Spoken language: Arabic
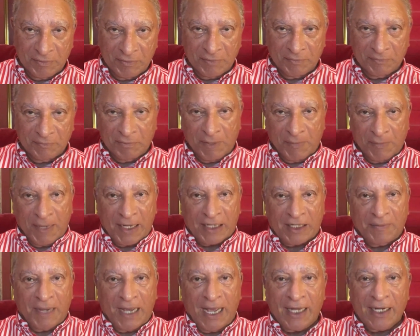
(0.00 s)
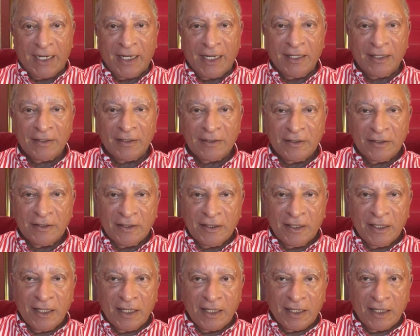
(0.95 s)
ممر بحري
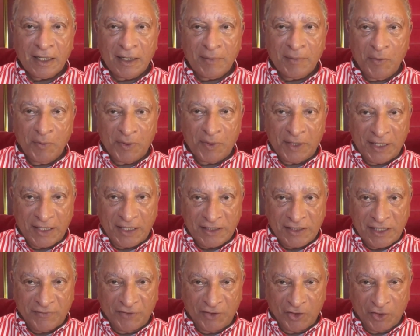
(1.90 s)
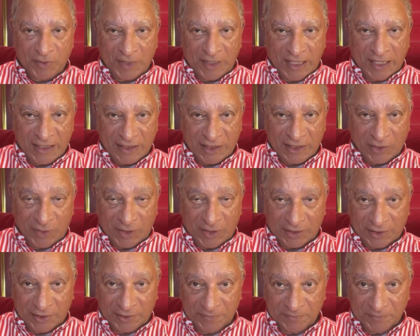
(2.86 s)
ان ممكن يستفيدوا من هذا
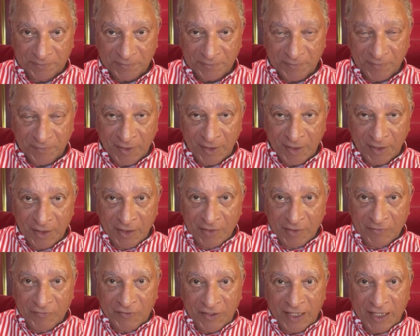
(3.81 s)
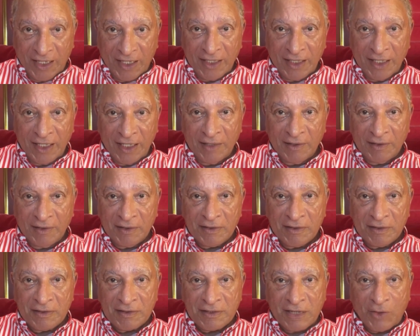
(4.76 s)
الوضع
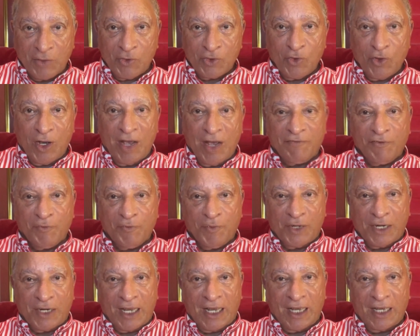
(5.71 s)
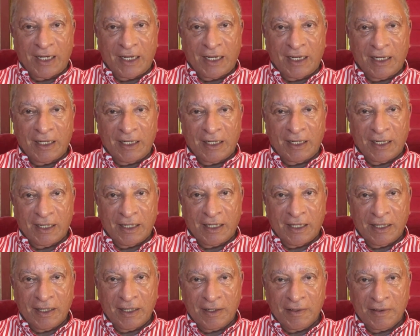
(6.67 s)
فزودوها في بنى
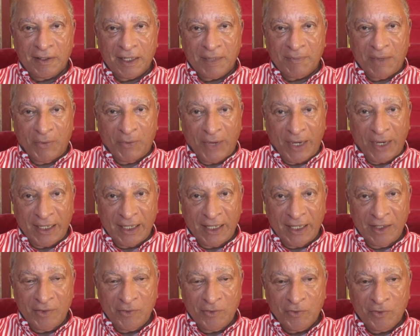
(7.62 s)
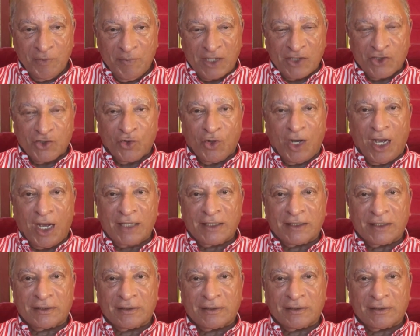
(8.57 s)
المواني ومشروعات